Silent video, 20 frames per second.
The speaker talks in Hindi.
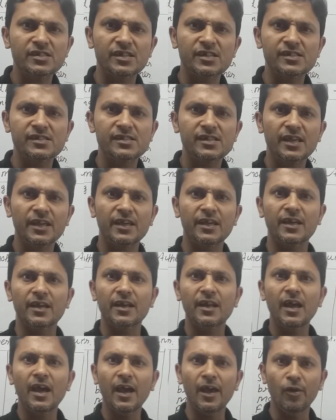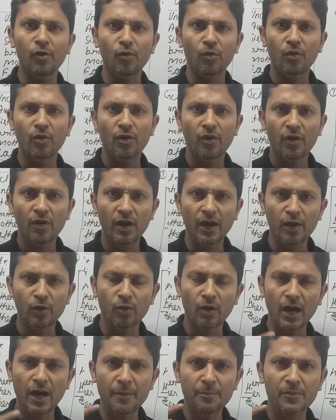इज़ हेयर हेलो
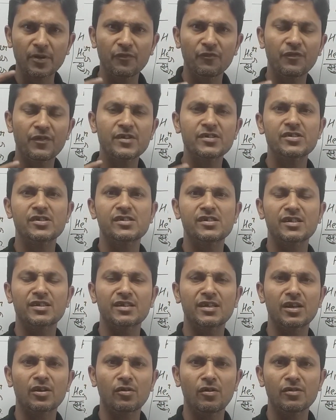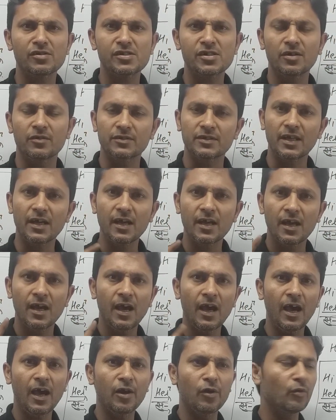हेलो आपका फर्स्ट सिग्नल कौन सा होता है
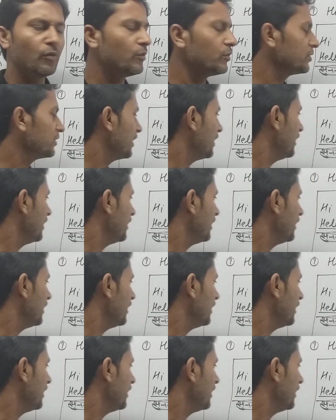हेलो होता